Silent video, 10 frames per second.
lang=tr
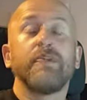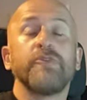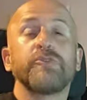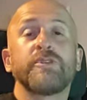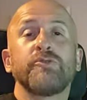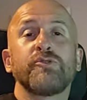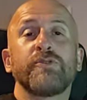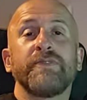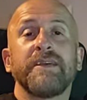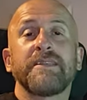yine oldukça
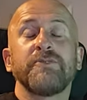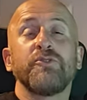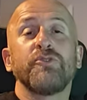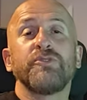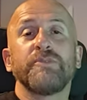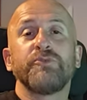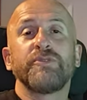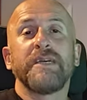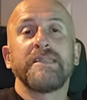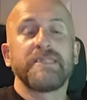düşük fiyatta görünce
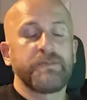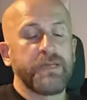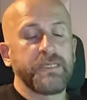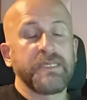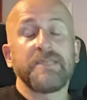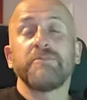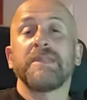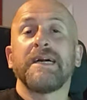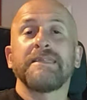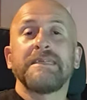bundan da sipariş
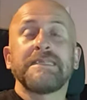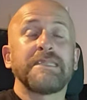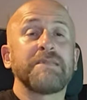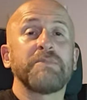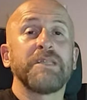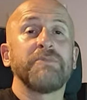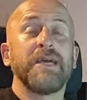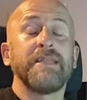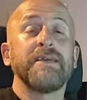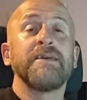ettim. Daha test etmedim.
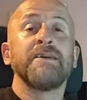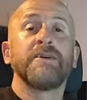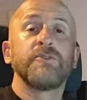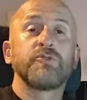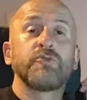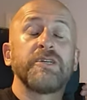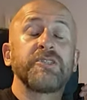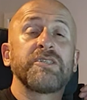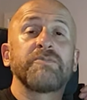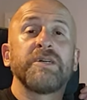Yani su
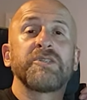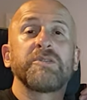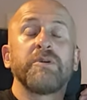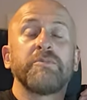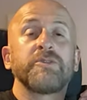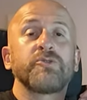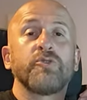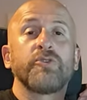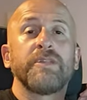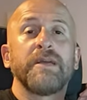kaçırıp kaçırmaması
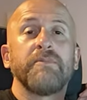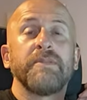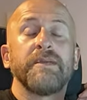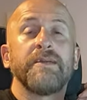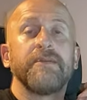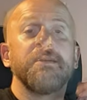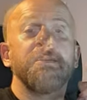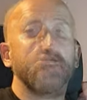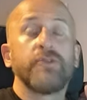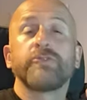çok önemli
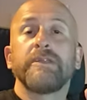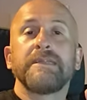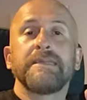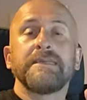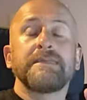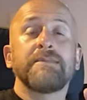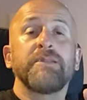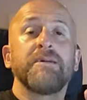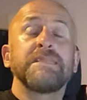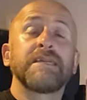o noktada test
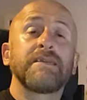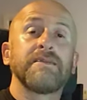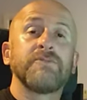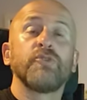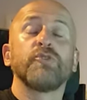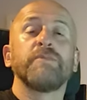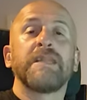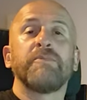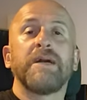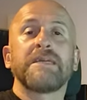etmedim ancak
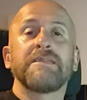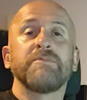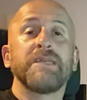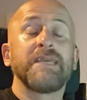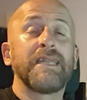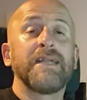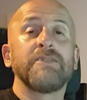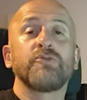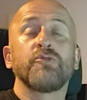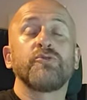yorumlara baktığımda
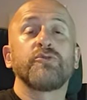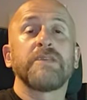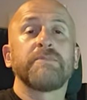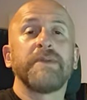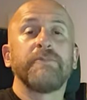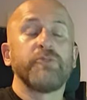genelde çok yüksek